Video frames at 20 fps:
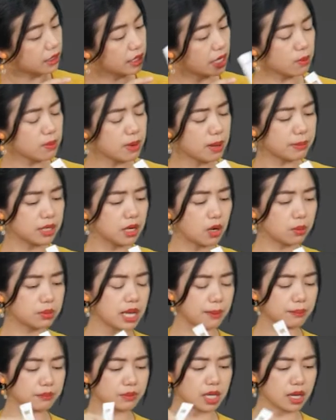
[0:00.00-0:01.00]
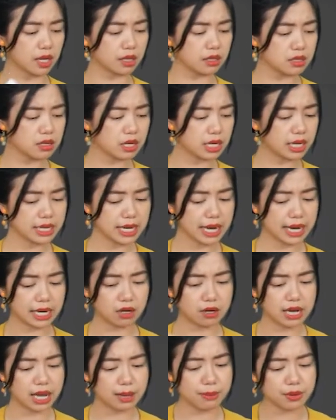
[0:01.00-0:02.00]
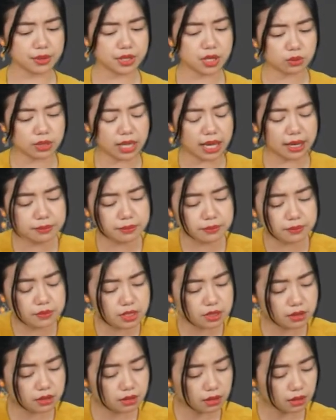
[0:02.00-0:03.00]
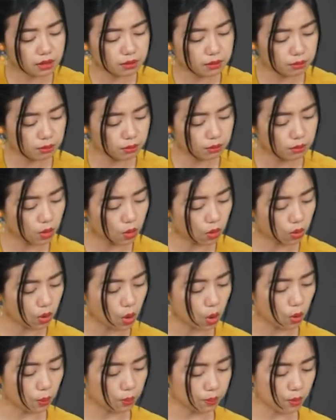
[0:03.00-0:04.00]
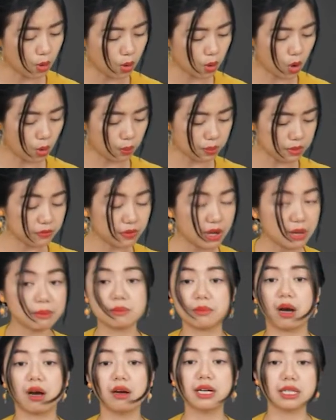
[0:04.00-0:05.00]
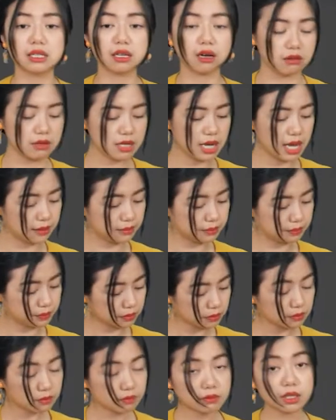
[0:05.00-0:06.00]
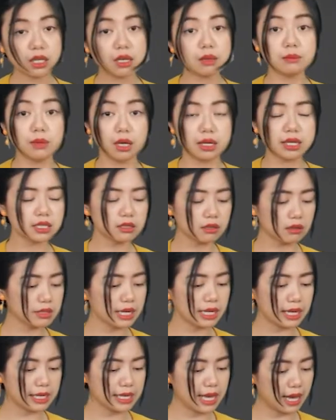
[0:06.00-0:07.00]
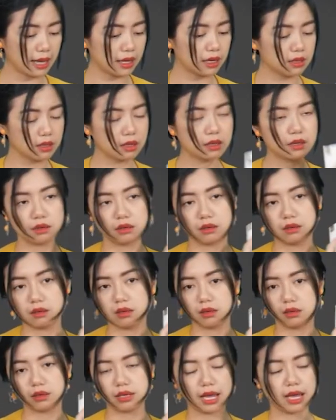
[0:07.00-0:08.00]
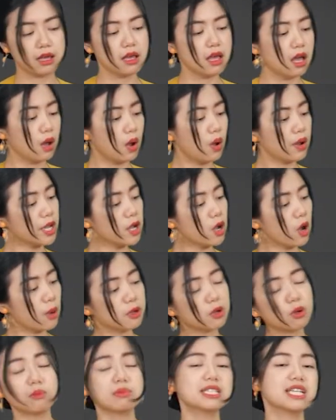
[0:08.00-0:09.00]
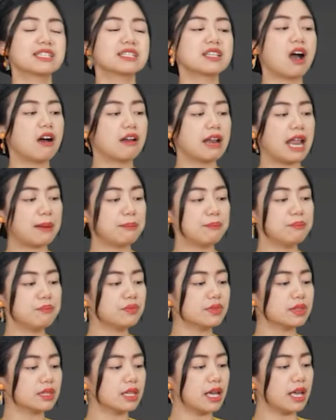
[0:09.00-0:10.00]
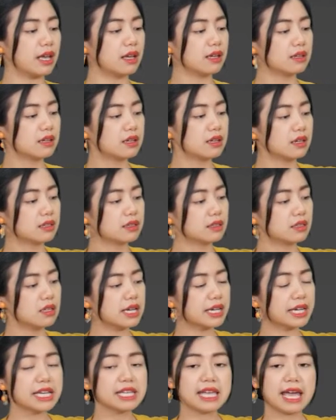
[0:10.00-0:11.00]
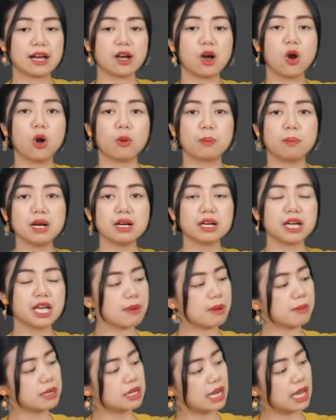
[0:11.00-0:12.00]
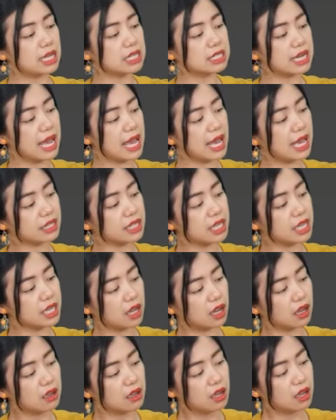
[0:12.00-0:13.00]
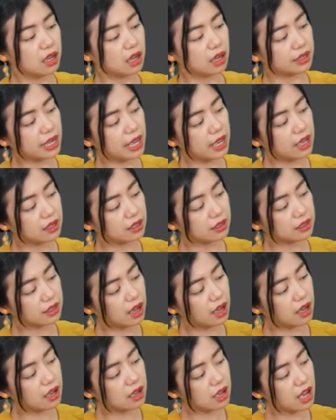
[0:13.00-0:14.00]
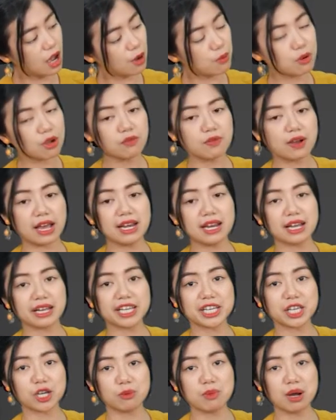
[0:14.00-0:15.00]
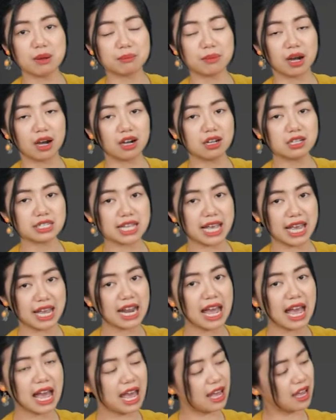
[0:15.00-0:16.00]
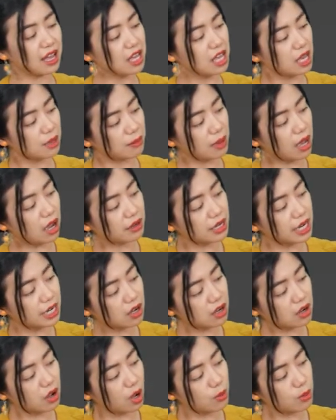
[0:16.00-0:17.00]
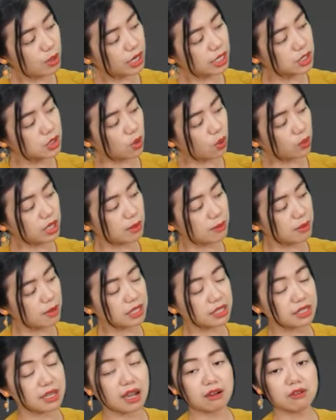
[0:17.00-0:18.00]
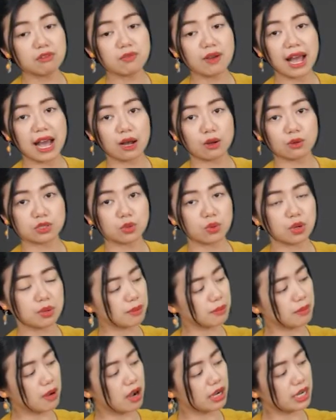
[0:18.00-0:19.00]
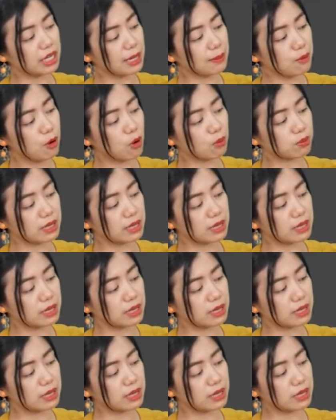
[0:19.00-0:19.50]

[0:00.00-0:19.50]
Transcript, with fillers: nếu mà mình không nhầm thì hình như cái này nó là bao nhiêu ta một hộp một hộp như vậy mình mở ra thử ha mở ra thử nha cả nhà nè ôi cái hộp nó cũng xịt sò lắm nè tức là cái dạng hộp á khi mà mình lấy ra thì ờ, nè đó không có phải là cái kiểu mà mở xé ra mà ở đây nó có một cái chỗ để mà mình nhấn vào xong rồi mình mở cái nắp hộp